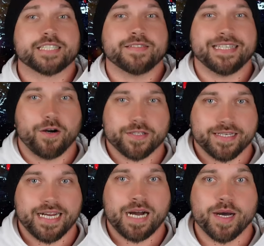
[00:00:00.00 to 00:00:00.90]
Deswegen auch der
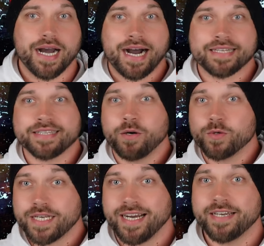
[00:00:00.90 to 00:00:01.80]
Name
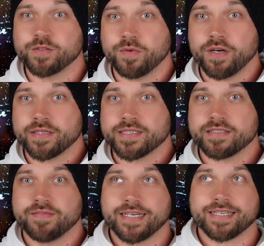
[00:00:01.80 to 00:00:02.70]
Unknown
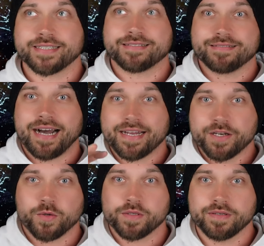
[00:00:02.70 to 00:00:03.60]
Kaijuverse, weil das
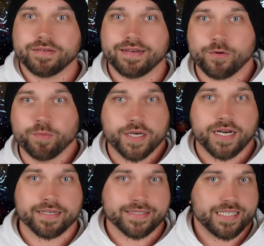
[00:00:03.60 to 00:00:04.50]
Unknown
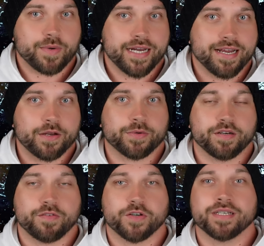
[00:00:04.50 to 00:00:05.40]
unbekannt, ich habe keine Ahnung
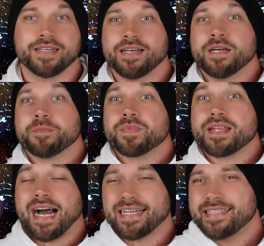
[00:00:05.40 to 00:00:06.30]
davon,
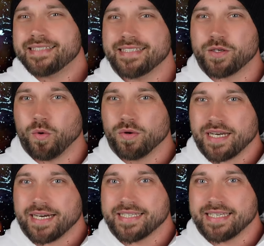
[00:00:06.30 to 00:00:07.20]
hat sich nicht
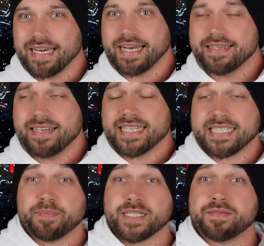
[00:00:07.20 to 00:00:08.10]
großartig geändert.
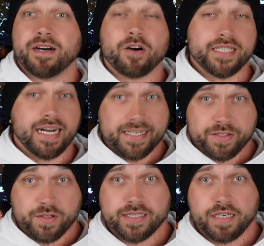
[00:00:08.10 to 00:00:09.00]
Ich habe mir zwar auch die
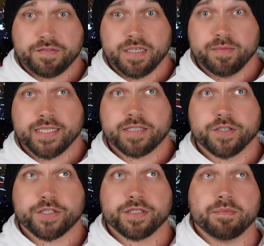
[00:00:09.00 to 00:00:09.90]
alten Godzilla-Filme
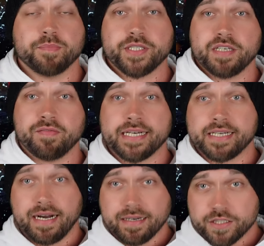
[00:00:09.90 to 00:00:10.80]
inzwischen ein bisschen
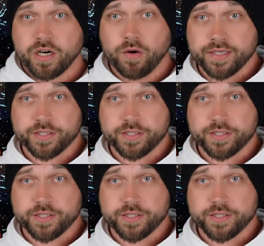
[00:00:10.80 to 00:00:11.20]
weiter angeschaut.